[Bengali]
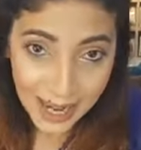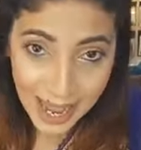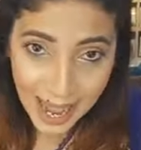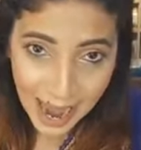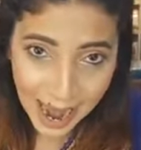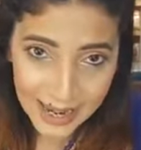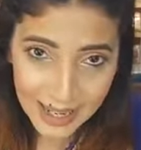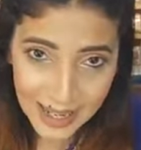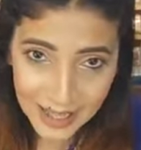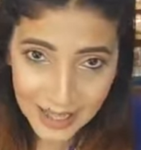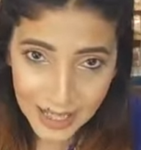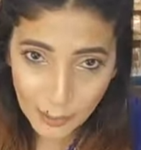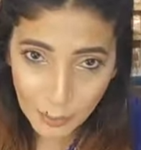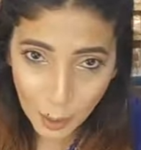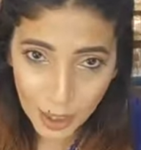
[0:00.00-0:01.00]
অ্যাড্রেসটা
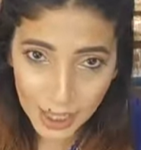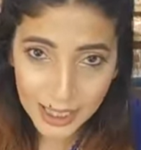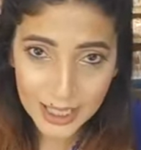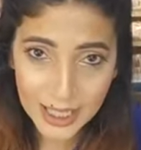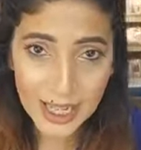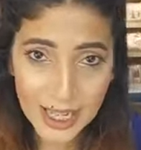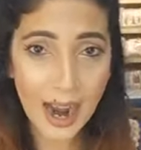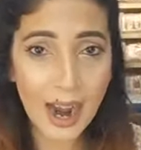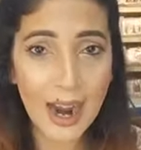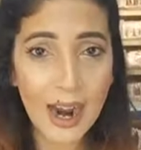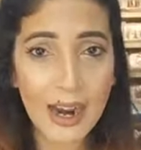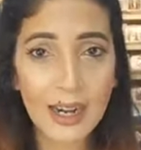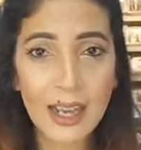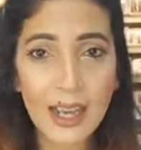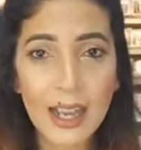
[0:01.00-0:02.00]
বলে দিচ্ছি আর
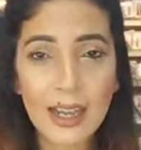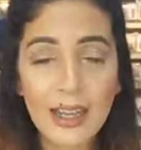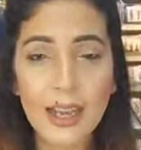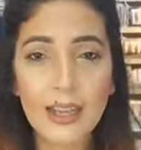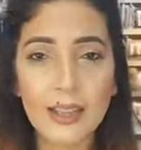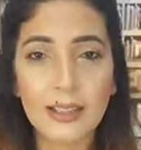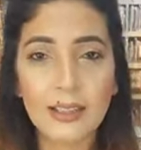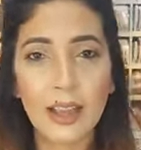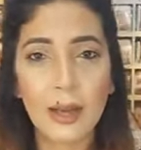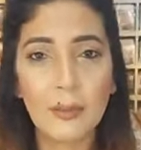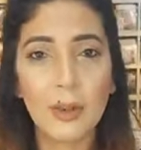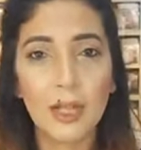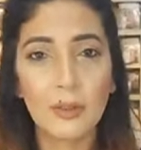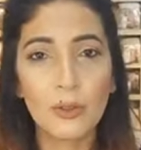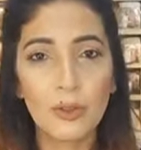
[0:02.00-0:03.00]
এই এই
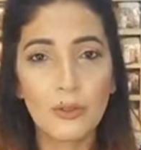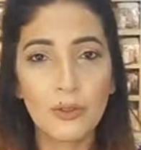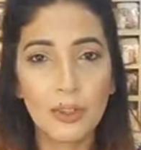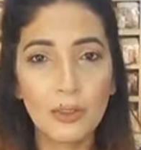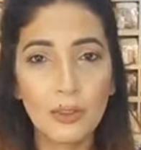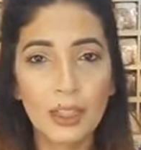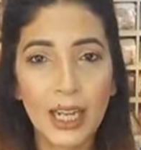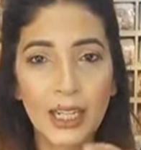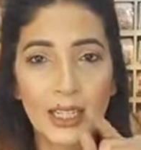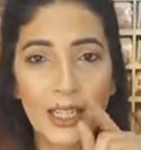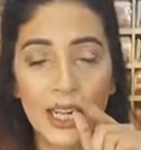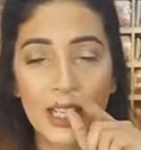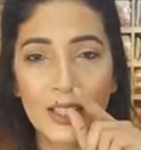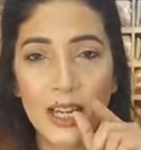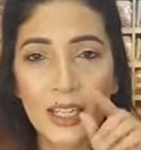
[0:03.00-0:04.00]
সালমান কোনো ভিউ তো দেখা যায় না
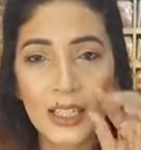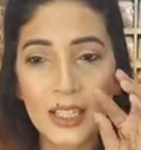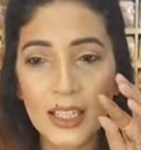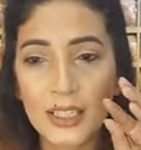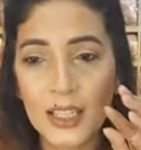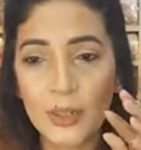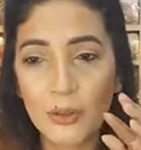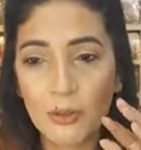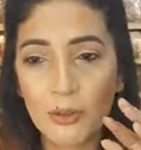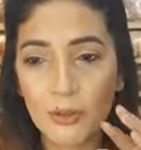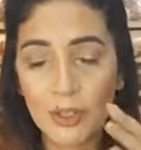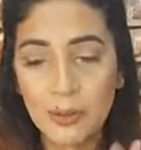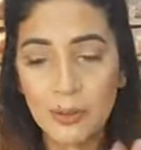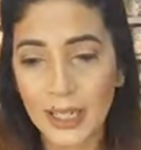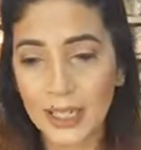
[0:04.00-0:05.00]
স্টার দিয়ে জিরো উঠছে
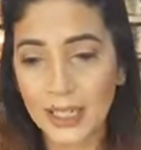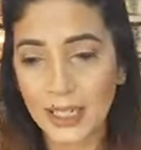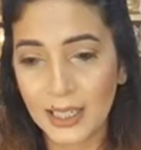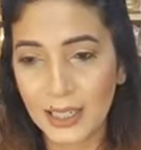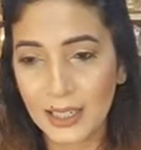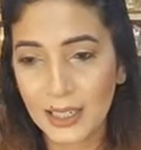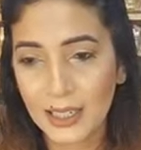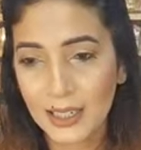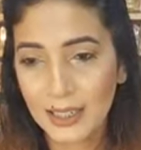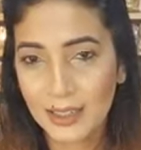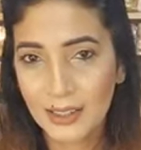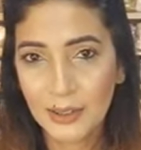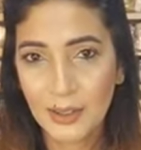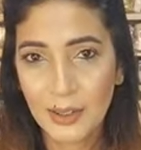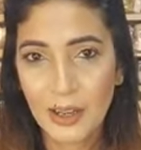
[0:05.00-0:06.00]
মানেটা কি
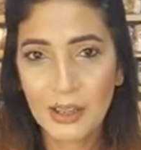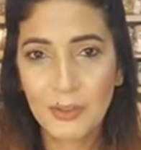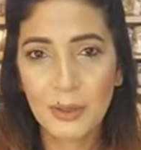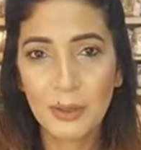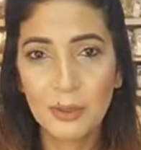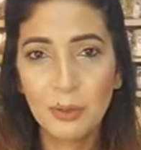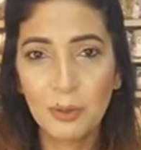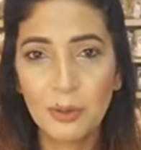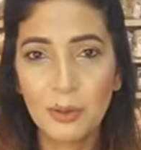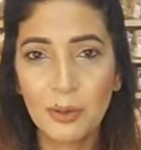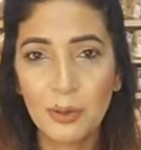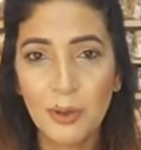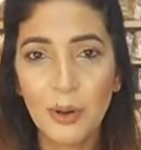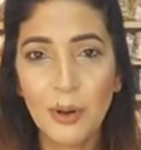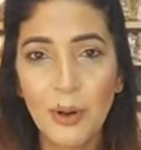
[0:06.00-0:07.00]
এটা আবার নতুন
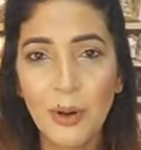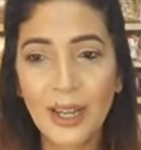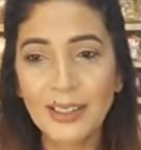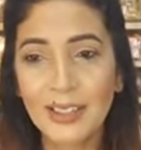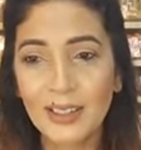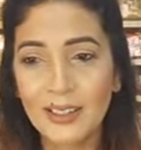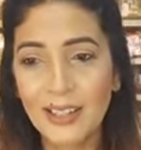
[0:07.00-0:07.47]
ও আচ্ছা আচ্ছা।,